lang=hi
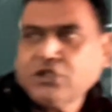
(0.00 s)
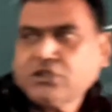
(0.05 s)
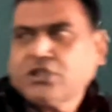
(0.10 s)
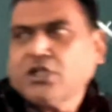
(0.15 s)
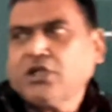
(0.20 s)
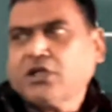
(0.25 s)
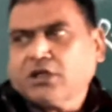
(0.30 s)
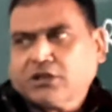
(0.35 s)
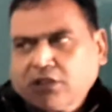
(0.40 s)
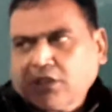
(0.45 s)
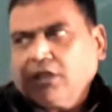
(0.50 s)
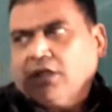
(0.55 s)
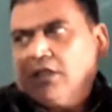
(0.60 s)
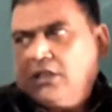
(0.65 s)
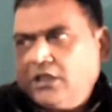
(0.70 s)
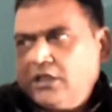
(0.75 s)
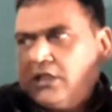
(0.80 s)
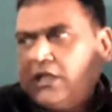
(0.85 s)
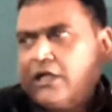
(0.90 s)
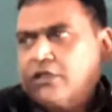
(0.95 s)
इस तरीके से
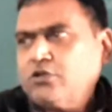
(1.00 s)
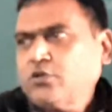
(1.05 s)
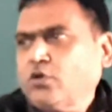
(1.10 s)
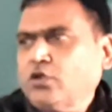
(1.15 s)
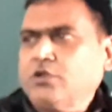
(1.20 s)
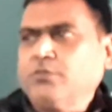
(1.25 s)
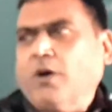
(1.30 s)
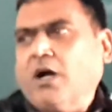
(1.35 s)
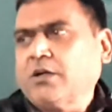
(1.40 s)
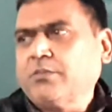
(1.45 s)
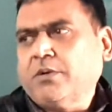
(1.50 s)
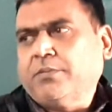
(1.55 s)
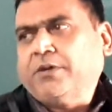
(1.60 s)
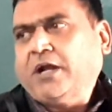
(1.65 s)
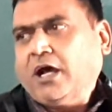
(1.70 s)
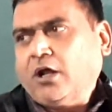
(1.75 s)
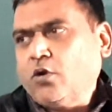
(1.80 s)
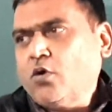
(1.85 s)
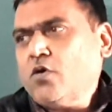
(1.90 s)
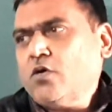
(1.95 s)
रिएक्शन को दिमाग में
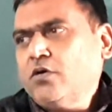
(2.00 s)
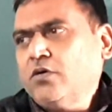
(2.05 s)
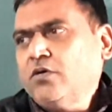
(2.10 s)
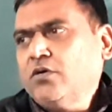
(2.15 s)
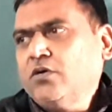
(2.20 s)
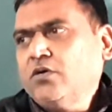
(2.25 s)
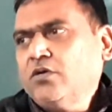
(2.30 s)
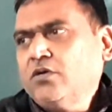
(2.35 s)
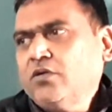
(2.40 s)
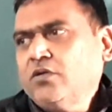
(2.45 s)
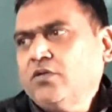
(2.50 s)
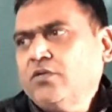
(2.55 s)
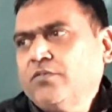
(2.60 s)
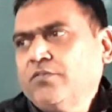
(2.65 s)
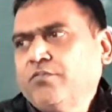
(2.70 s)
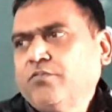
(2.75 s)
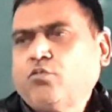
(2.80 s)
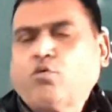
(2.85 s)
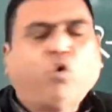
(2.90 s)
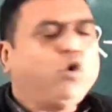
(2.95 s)
बिठा लो
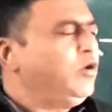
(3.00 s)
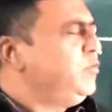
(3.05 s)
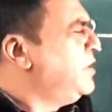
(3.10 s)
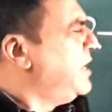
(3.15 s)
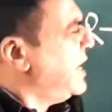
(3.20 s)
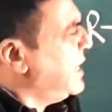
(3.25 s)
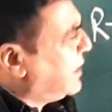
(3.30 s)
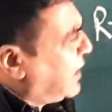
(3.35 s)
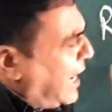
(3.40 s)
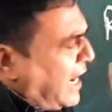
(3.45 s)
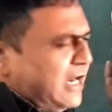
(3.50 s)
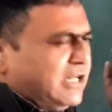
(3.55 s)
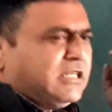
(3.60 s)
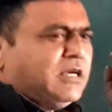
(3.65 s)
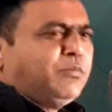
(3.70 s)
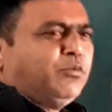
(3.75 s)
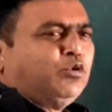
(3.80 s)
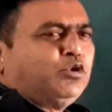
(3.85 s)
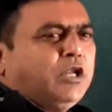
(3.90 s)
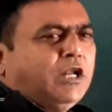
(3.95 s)
कोई भी एल्काइल
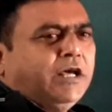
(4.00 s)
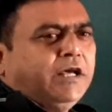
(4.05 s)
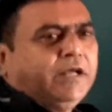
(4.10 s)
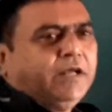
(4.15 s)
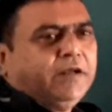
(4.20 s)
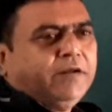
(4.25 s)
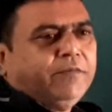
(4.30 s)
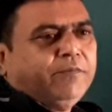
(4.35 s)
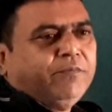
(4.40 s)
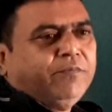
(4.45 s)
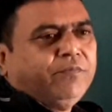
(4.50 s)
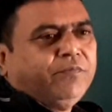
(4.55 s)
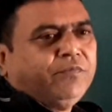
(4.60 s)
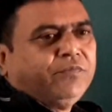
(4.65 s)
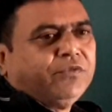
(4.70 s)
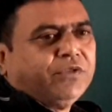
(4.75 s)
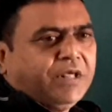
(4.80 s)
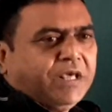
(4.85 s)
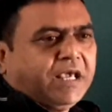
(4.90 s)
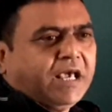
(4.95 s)
से पूछ ले
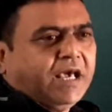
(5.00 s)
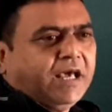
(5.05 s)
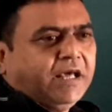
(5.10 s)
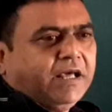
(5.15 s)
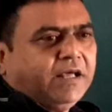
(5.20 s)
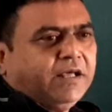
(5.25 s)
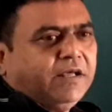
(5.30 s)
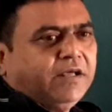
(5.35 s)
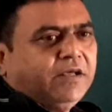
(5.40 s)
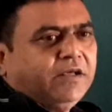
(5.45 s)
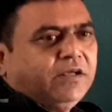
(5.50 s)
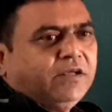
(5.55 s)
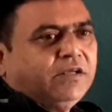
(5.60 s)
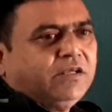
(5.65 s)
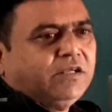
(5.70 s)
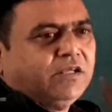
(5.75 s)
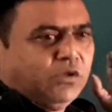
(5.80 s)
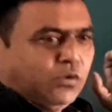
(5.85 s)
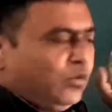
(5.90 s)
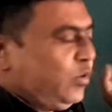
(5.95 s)
ठीक है
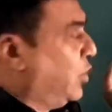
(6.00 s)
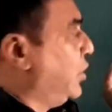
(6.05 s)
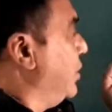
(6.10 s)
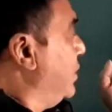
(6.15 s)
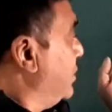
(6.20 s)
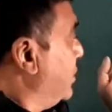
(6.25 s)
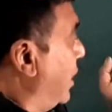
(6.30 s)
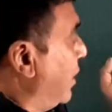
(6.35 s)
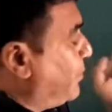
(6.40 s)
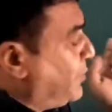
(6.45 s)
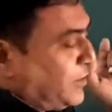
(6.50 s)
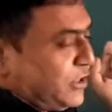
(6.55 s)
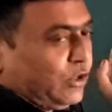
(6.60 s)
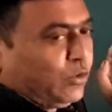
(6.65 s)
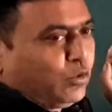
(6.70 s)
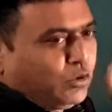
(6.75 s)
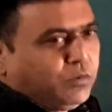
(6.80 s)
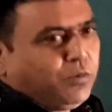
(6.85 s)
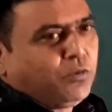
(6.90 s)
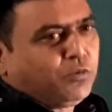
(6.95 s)
कोई जहाँ पीछे
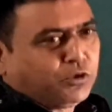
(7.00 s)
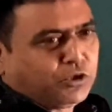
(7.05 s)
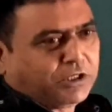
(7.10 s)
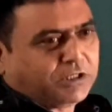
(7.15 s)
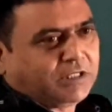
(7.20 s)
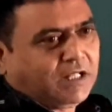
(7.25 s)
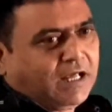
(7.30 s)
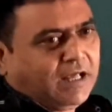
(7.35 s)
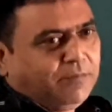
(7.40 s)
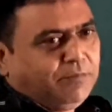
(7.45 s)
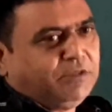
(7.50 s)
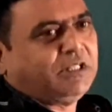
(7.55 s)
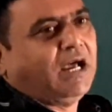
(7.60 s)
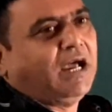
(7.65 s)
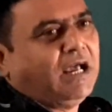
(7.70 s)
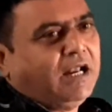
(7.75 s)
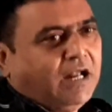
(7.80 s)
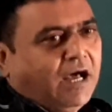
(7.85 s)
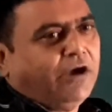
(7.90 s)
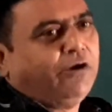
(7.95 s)
कुछ भी पूछ सकता है
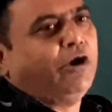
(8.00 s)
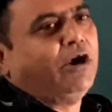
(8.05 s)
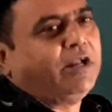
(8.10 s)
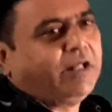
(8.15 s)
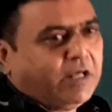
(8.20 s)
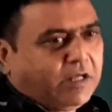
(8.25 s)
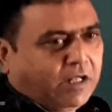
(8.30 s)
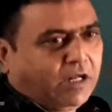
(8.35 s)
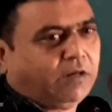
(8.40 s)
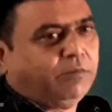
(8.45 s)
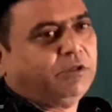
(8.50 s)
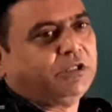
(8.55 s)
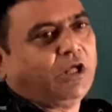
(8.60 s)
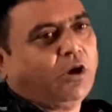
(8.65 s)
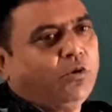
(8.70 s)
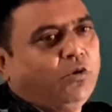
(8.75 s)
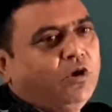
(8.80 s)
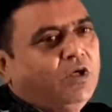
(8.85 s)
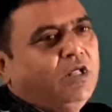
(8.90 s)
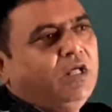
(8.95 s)
मिथाइल आयोडाइड के करके
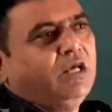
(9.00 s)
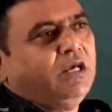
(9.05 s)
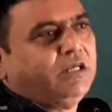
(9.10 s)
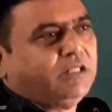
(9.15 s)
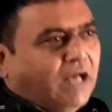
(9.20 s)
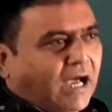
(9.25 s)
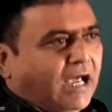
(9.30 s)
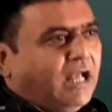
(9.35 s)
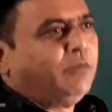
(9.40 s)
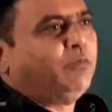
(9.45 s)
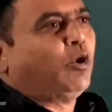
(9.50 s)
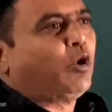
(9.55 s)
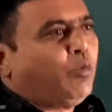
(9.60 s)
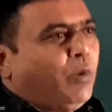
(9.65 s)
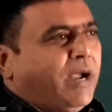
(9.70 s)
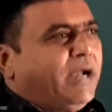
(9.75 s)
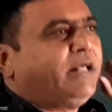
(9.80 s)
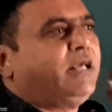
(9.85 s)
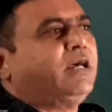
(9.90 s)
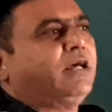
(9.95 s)
बताओ इथाइल
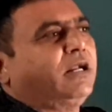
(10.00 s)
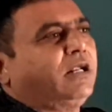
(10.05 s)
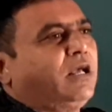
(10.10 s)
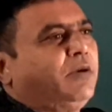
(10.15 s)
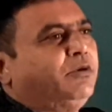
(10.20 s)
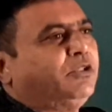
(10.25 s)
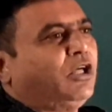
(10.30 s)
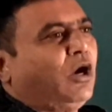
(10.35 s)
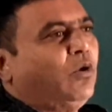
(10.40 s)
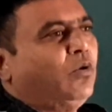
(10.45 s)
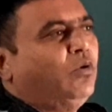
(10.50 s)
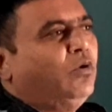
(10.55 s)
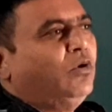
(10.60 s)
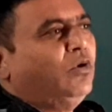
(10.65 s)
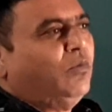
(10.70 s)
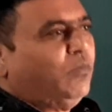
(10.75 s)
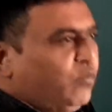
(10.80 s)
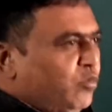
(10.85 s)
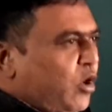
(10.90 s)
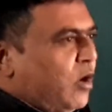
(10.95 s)
बोरोमाइड के करके बताओ
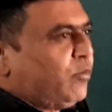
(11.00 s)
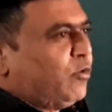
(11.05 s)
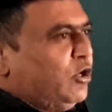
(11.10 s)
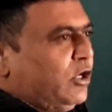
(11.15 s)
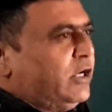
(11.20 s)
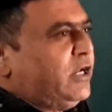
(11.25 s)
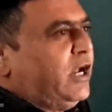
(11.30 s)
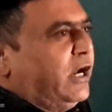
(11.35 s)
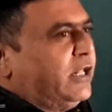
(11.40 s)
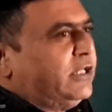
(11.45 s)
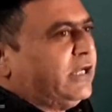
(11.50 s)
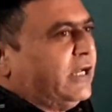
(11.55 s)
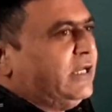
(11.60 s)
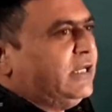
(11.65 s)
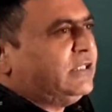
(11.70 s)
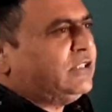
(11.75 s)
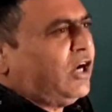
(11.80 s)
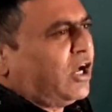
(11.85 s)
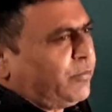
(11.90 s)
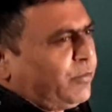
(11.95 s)
वो आपको लिखने आने
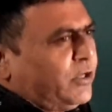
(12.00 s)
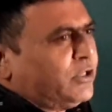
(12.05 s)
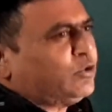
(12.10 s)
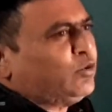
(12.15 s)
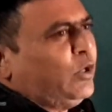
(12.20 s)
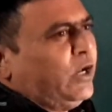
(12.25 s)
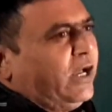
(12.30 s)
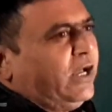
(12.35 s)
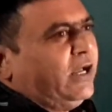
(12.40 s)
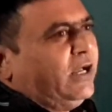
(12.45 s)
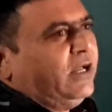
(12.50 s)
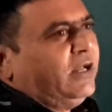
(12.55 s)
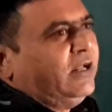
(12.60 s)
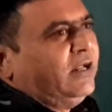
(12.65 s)
चाहिए चार पाँच तो हैं